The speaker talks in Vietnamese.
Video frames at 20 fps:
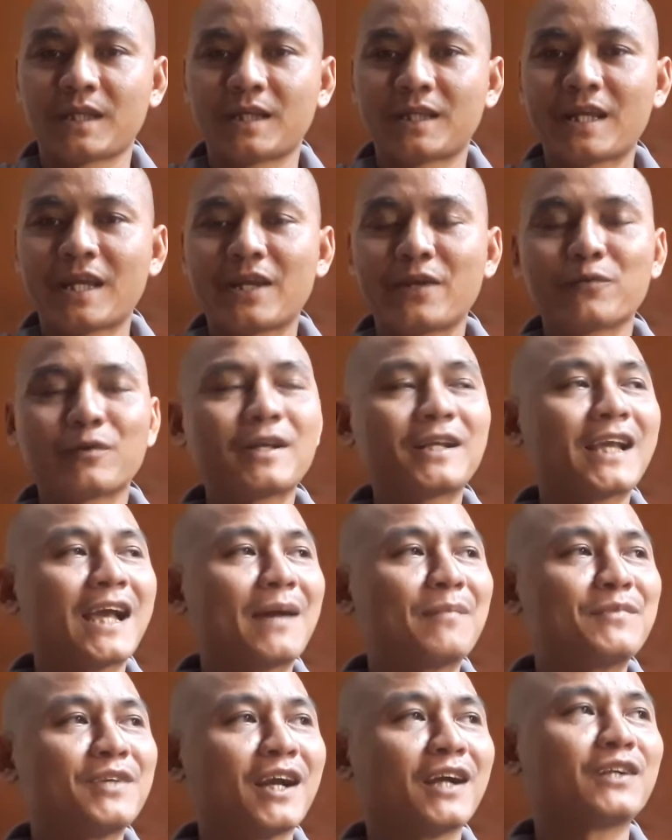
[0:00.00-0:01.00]
thì theo cái
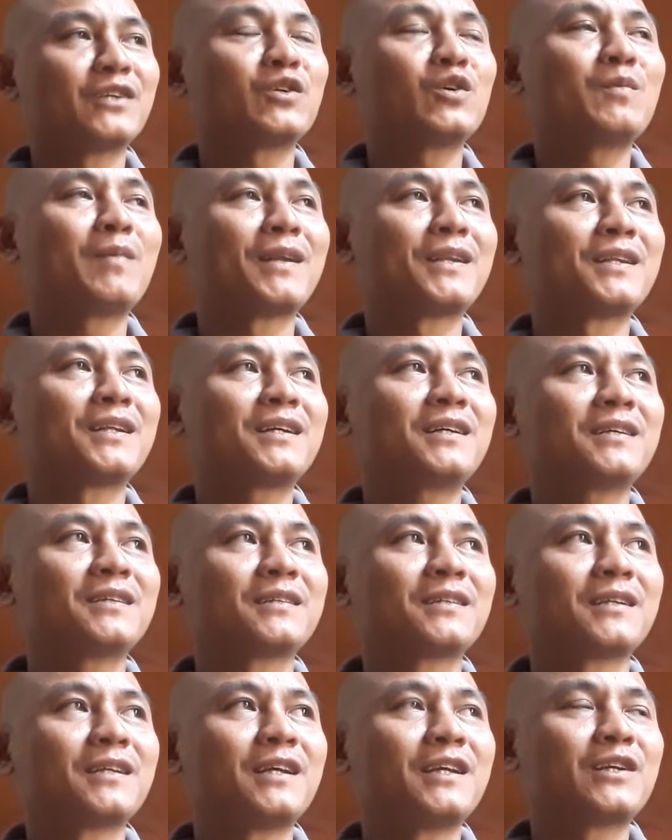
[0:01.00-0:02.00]
cảm nhận của mình đó
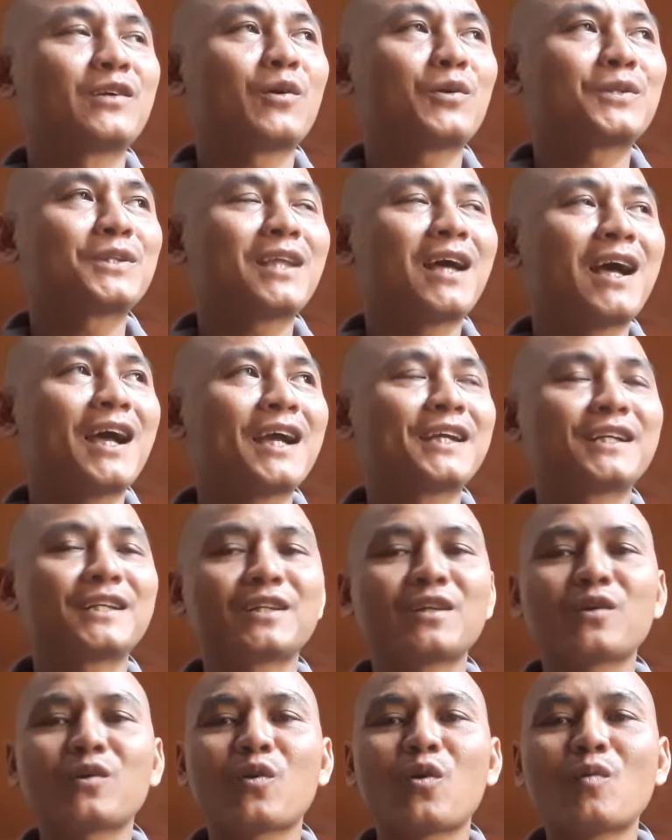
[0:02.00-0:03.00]
đi con tay
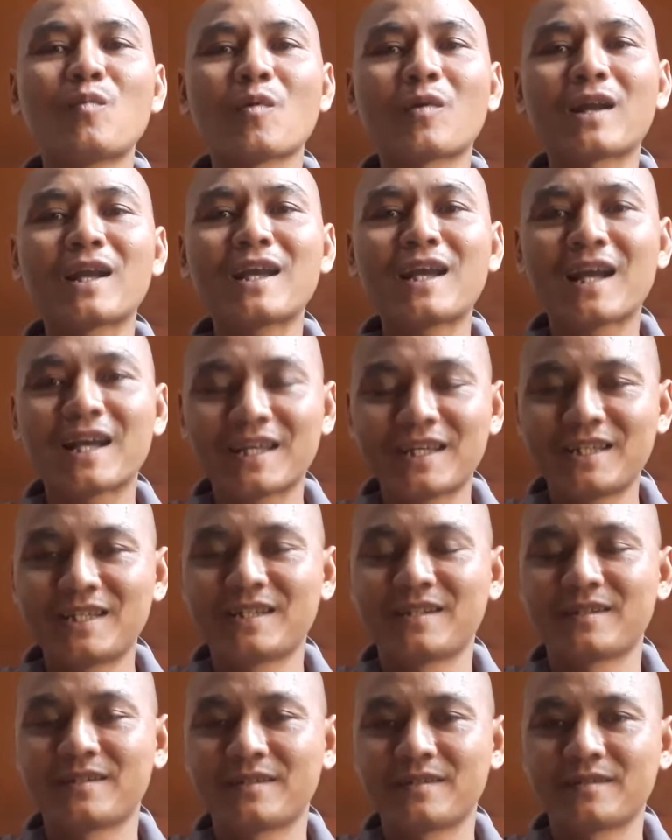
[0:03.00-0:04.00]
nó có một cái hay
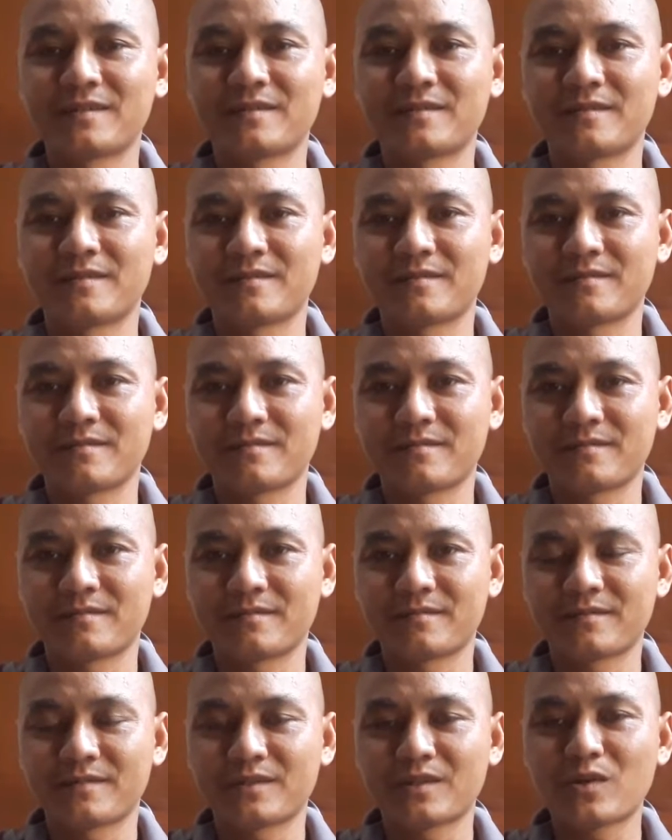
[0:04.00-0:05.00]

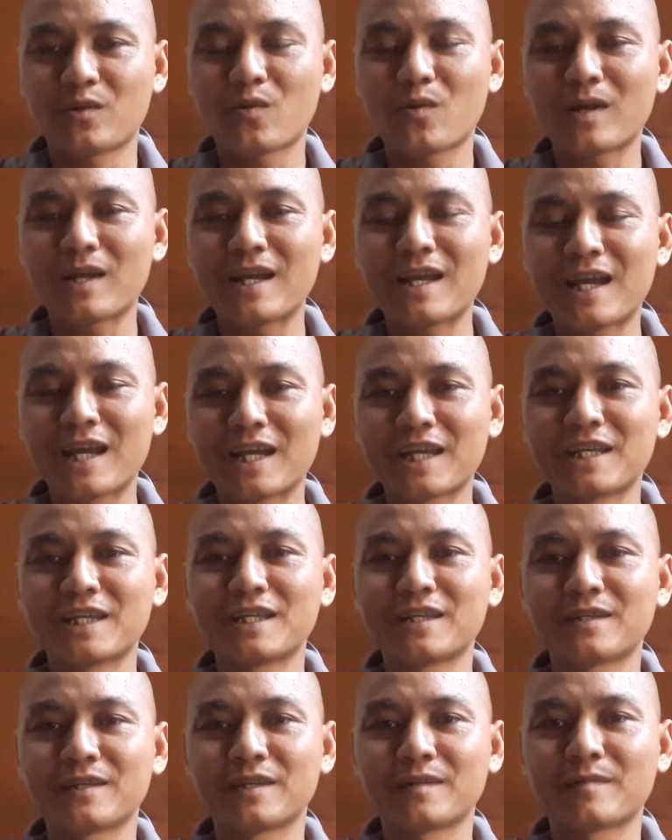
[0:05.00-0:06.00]
nó có cái
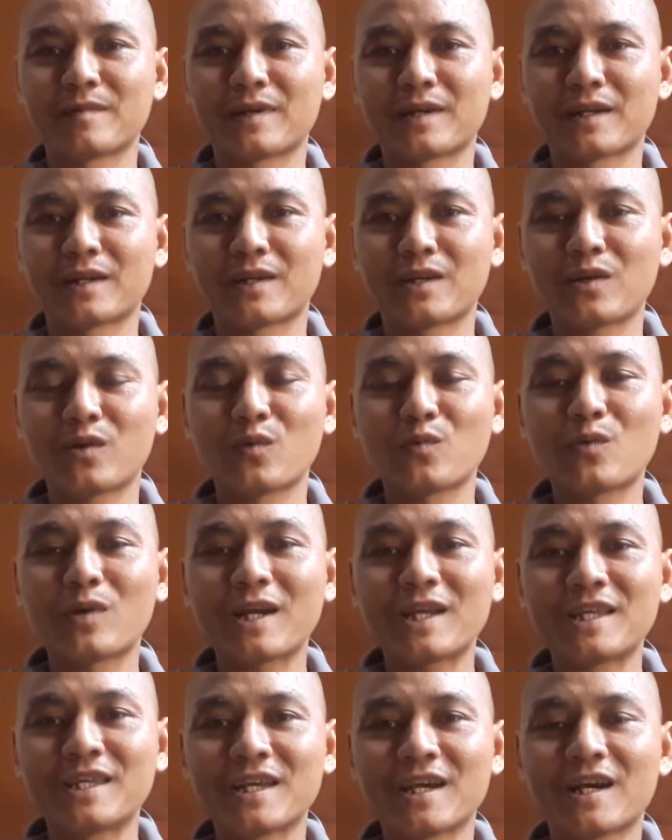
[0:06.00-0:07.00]
hay nhưng mà nó cũng có
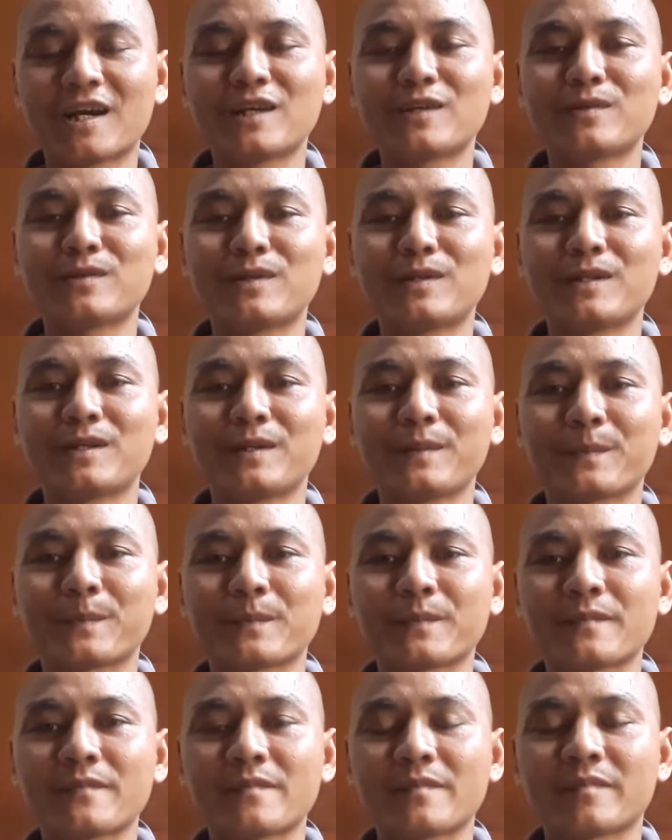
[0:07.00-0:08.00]
cái dở của nó nữa
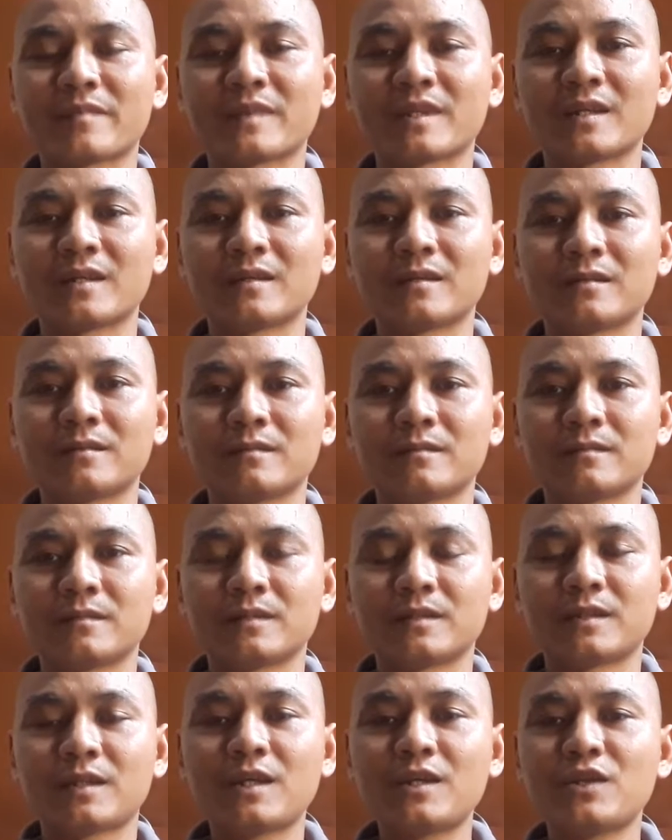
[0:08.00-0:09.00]

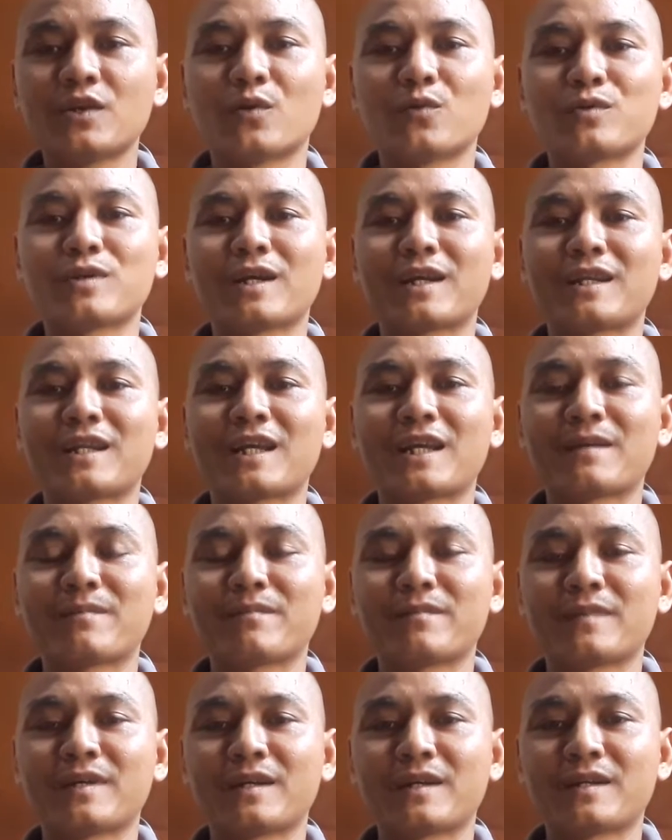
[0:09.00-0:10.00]
thí dụ như anh
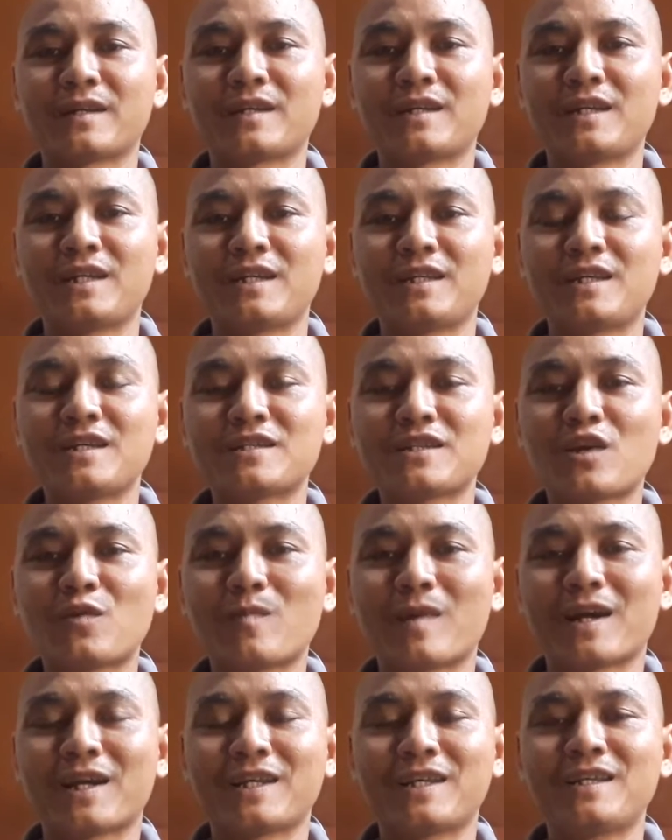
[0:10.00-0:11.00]
em ờ, đi chiếc
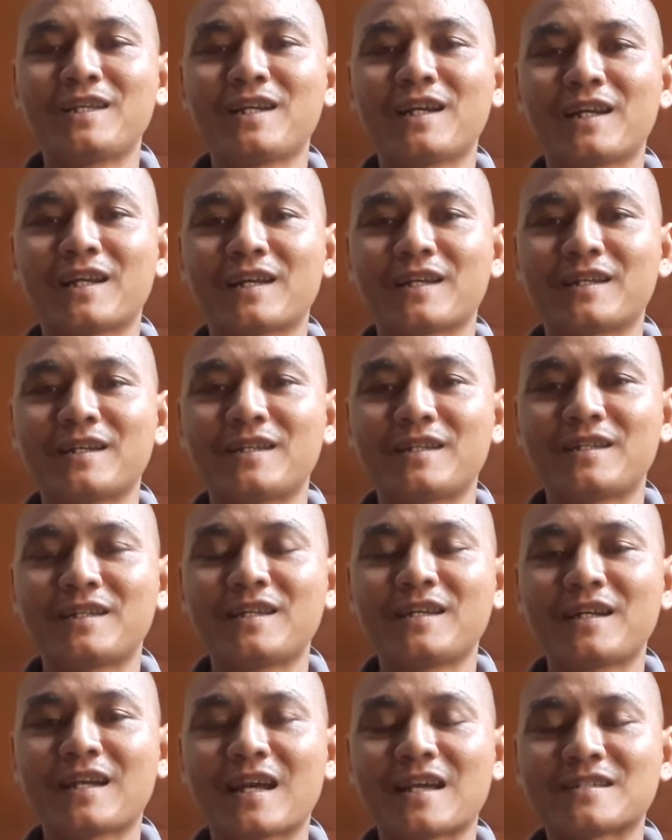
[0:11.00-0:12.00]
67 hay là đi
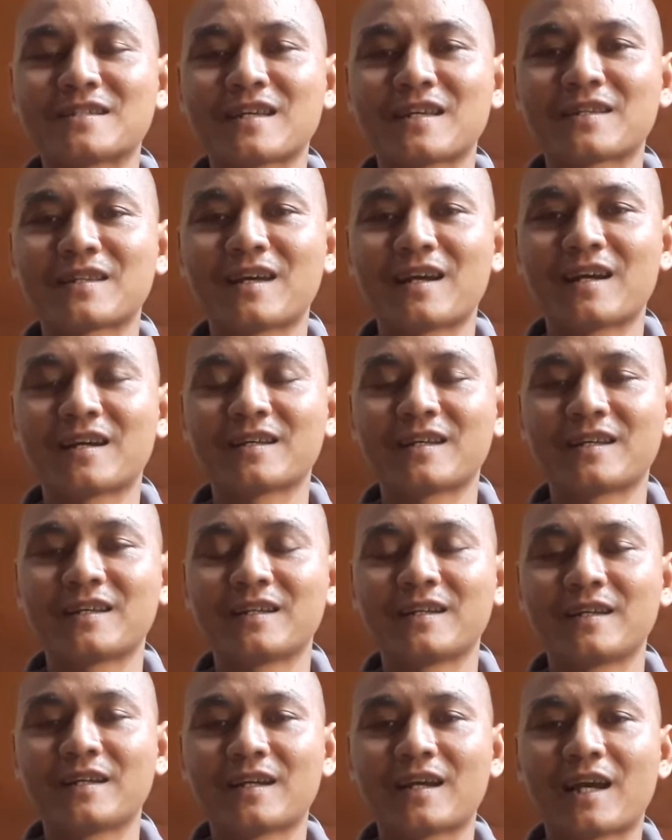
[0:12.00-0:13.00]
chiếc Acenter đi
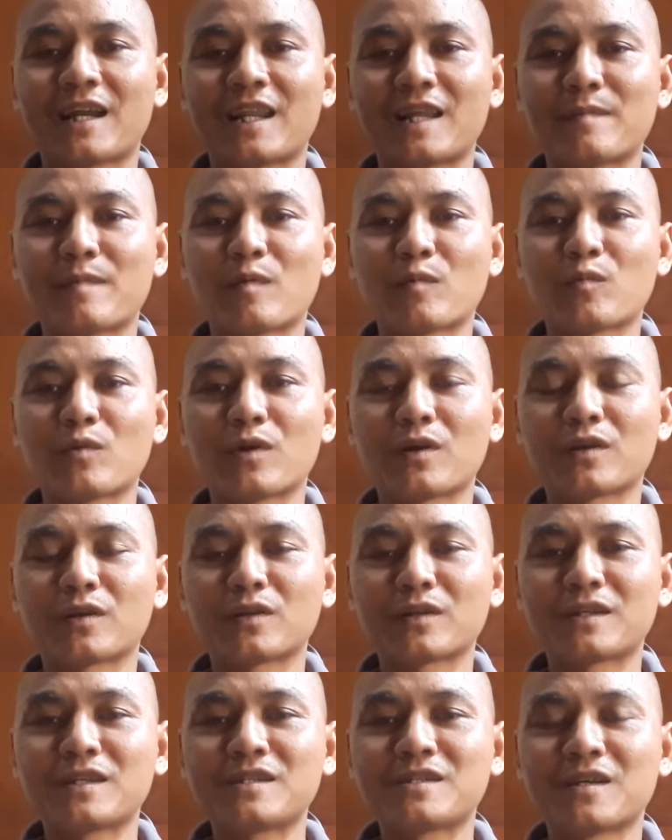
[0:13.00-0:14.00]
anh em không có
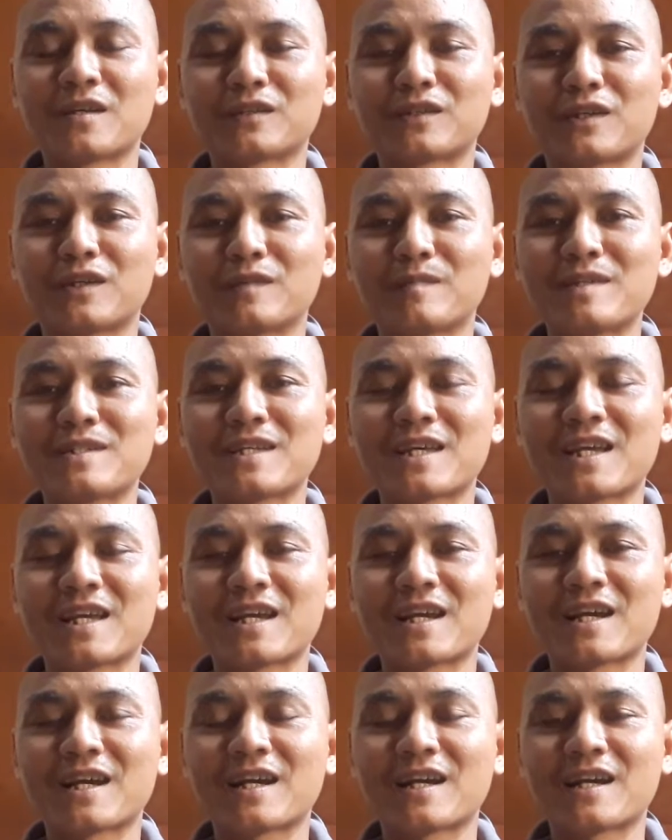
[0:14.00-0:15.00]
chiếc thường thường mấy
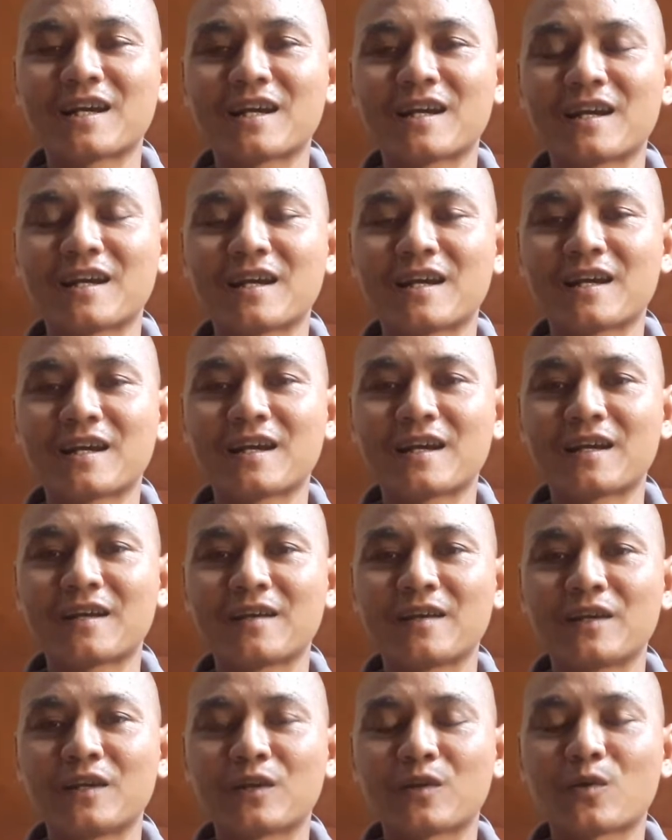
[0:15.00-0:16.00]
xe à,
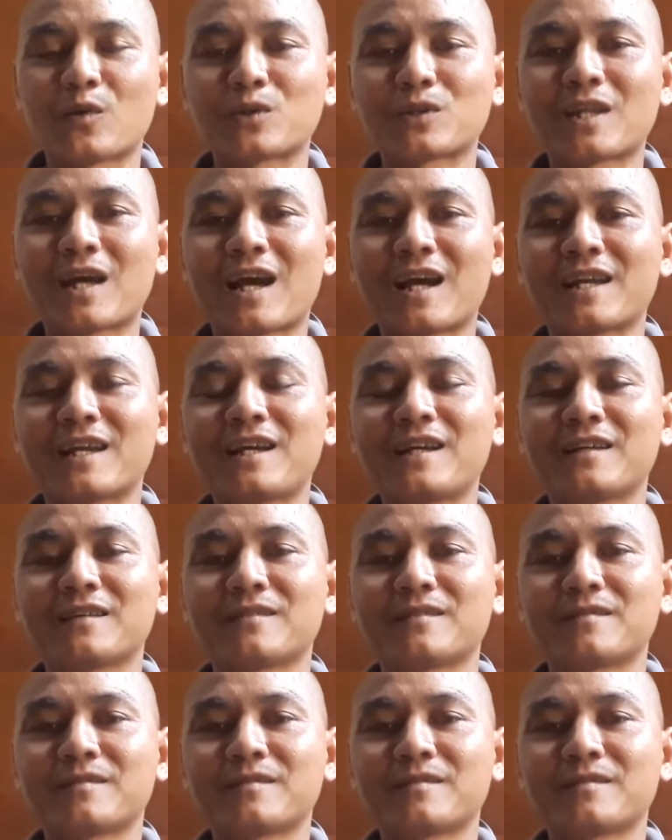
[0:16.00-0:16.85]
con tay á